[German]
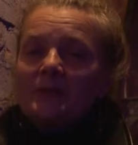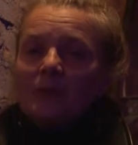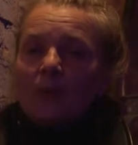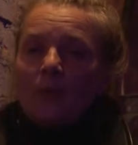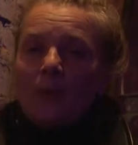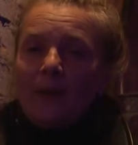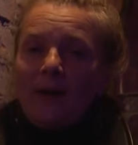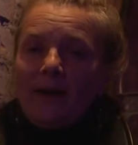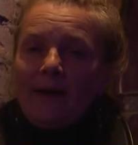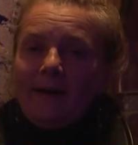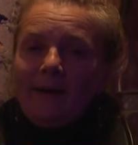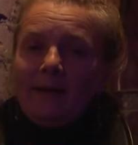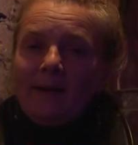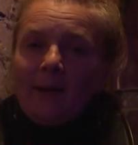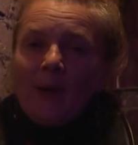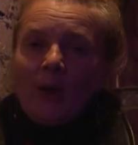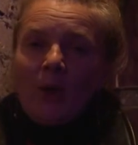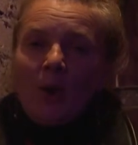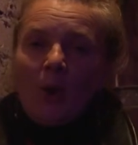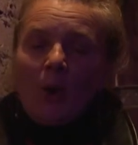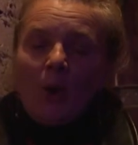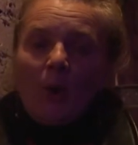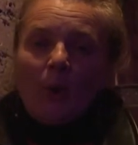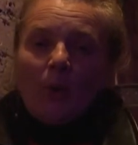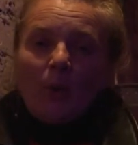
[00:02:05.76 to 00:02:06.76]
Square.
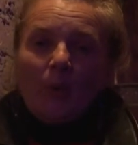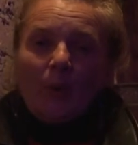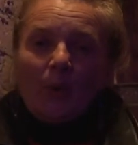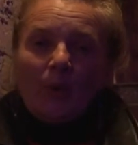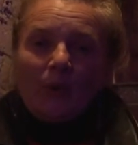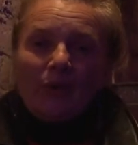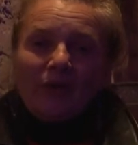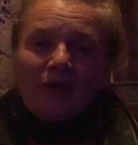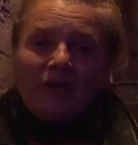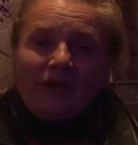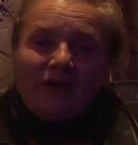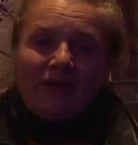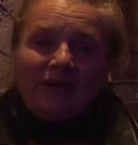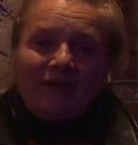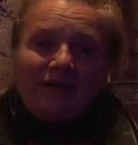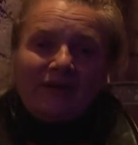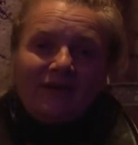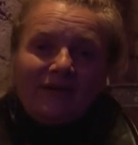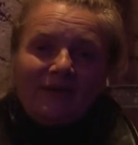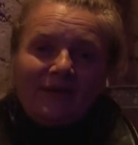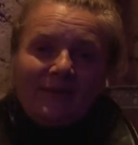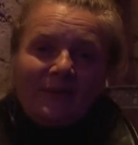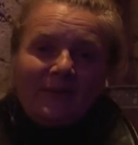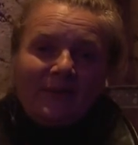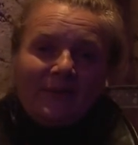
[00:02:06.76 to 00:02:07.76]
Und
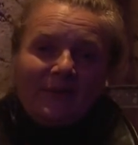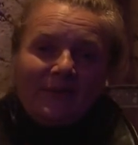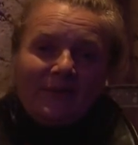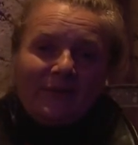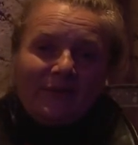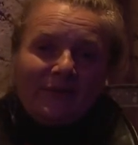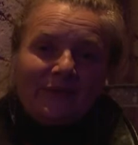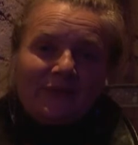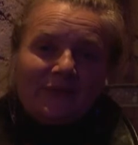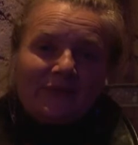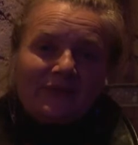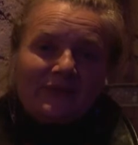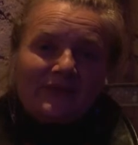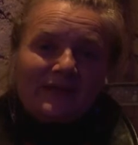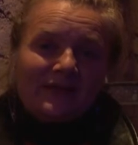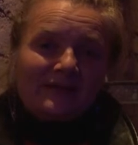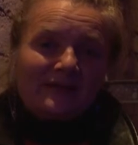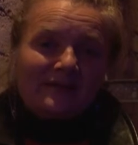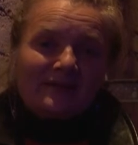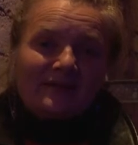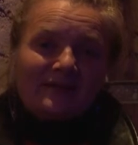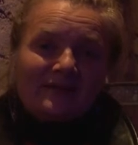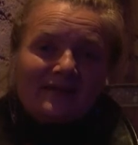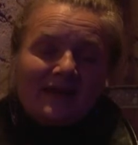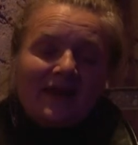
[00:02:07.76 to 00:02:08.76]
äh,
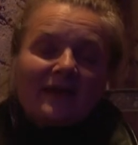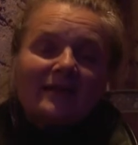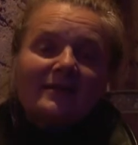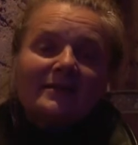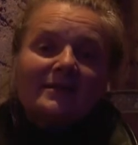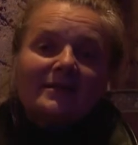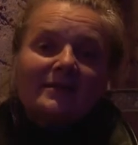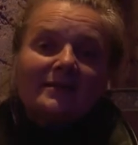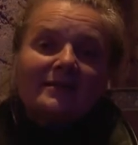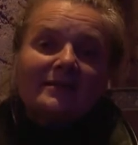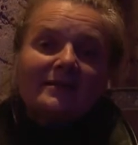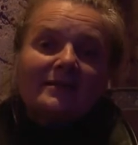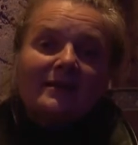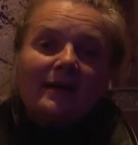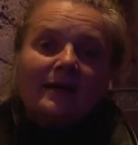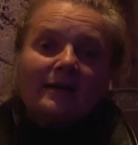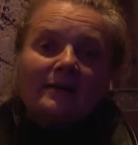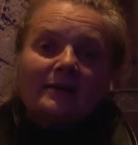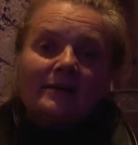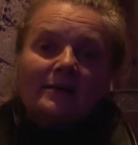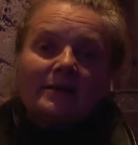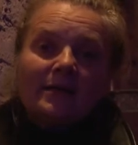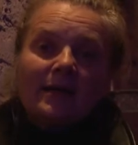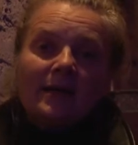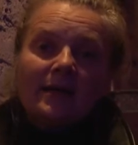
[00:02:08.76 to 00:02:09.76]
das ist sehr
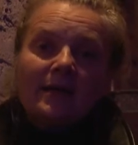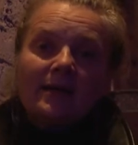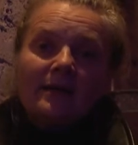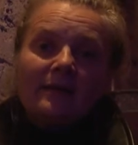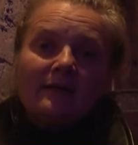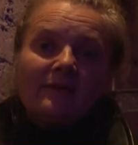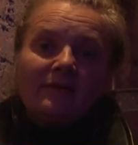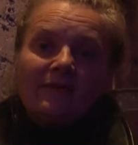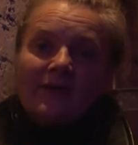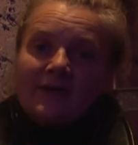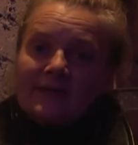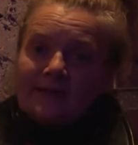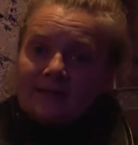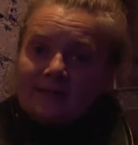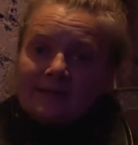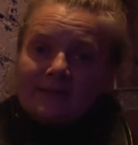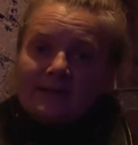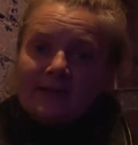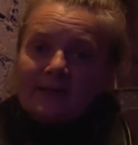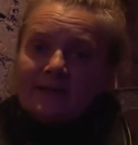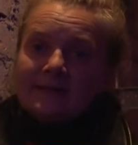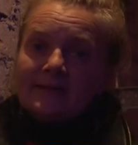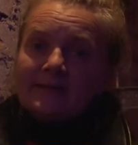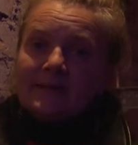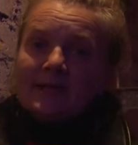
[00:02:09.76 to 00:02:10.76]
interessant, äh, weil das ist
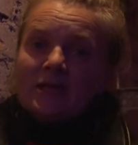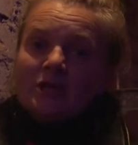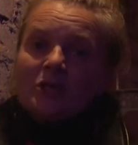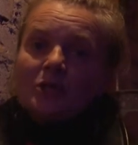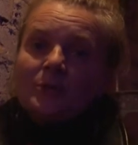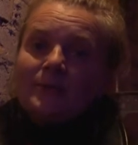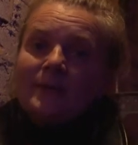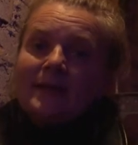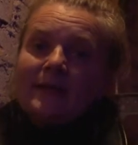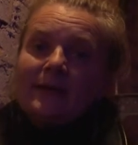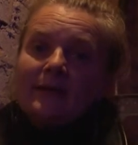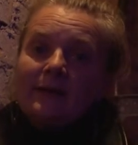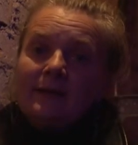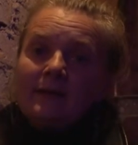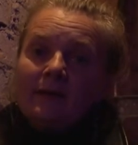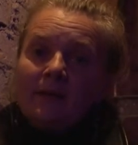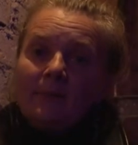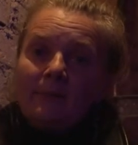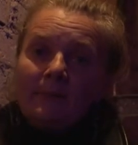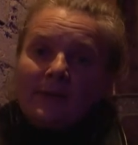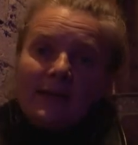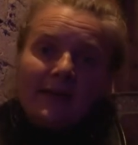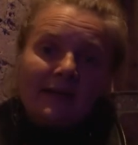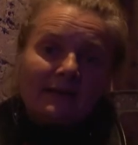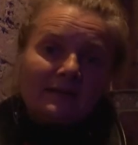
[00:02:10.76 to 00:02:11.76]
ein sehr schwieriger
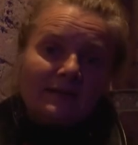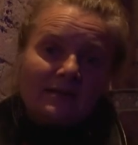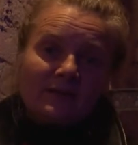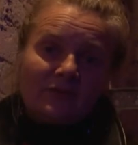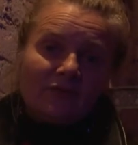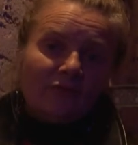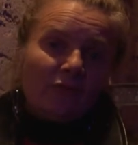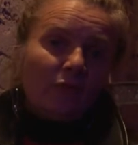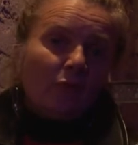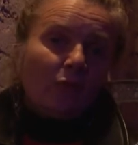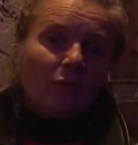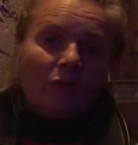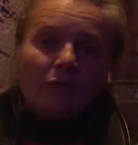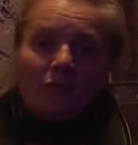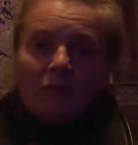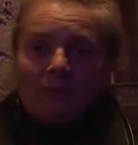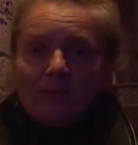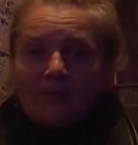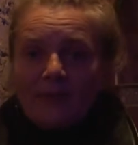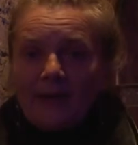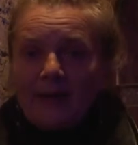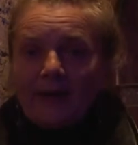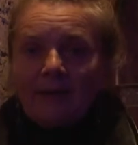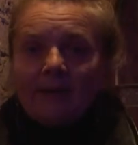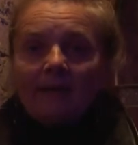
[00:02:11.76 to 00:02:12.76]
Platz, wo
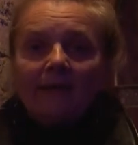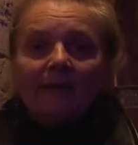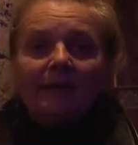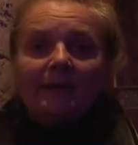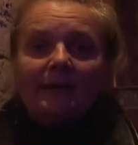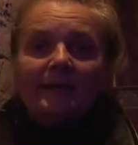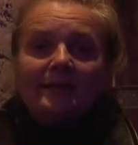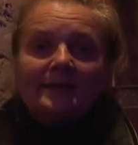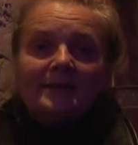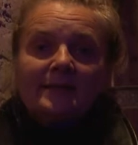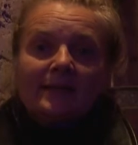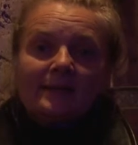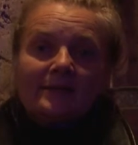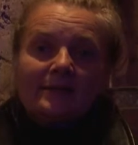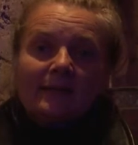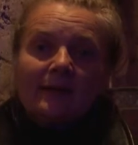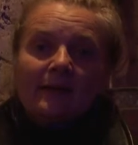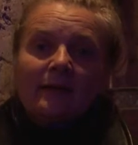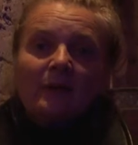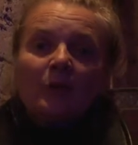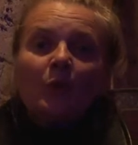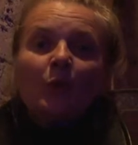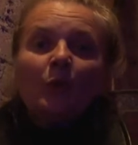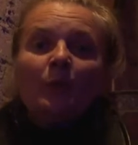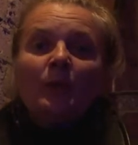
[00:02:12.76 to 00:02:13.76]
Banker etc.
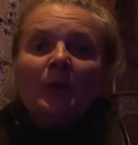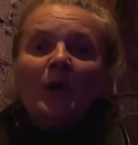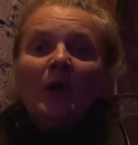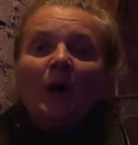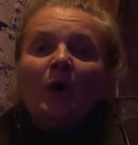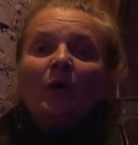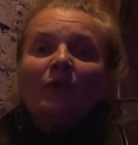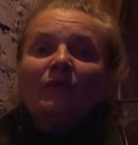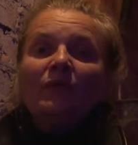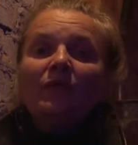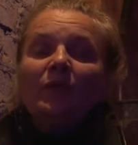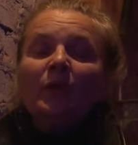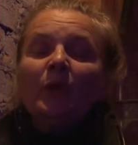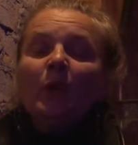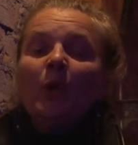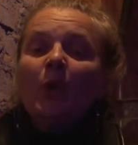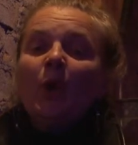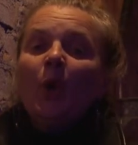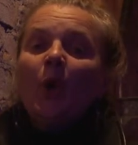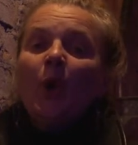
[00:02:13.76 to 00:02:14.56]
rumlaufen